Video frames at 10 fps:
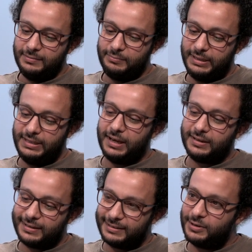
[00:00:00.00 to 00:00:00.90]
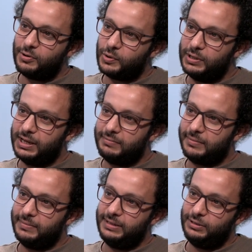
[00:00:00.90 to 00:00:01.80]
بعديها قررت انا واخوي الاكبر
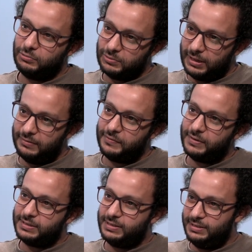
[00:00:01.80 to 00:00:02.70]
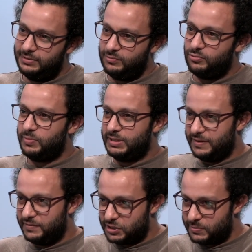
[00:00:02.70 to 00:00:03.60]
مني انه نضل في فلسطين وما
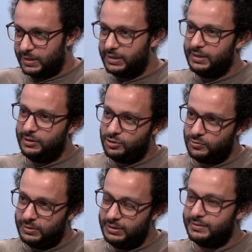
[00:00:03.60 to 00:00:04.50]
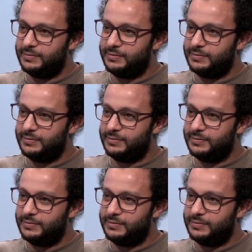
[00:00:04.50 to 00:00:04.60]
نسافرش مع اهلي على السعوديه